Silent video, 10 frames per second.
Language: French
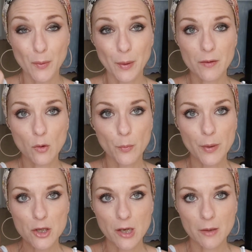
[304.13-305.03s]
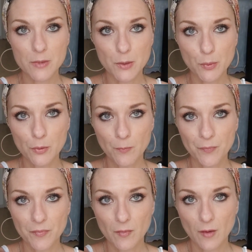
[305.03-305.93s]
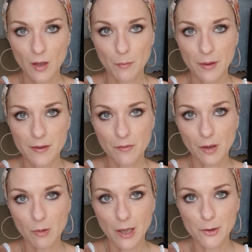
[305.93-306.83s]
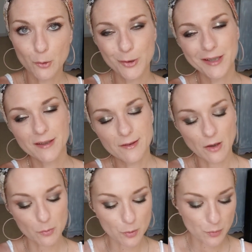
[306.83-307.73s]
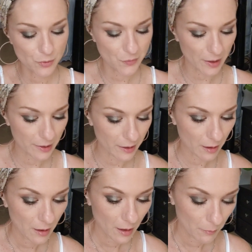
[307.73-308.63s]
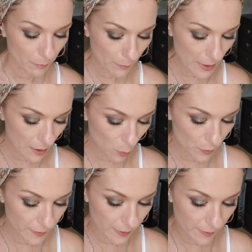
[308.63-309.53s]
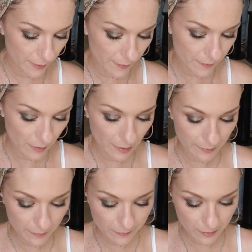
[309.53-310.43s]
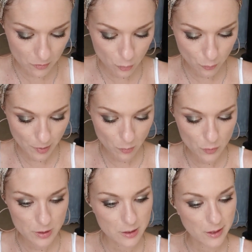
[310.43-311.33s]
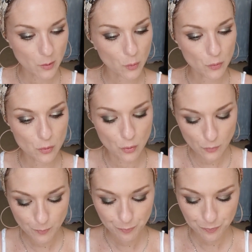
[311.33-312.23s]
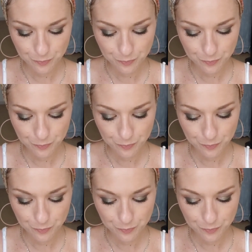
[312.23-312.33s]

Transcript: Il fait presque pêche là un petit peu mais c'est vraiment un nude qui tend un peu plus vers les marronnés et c'est la teinte numéro 02.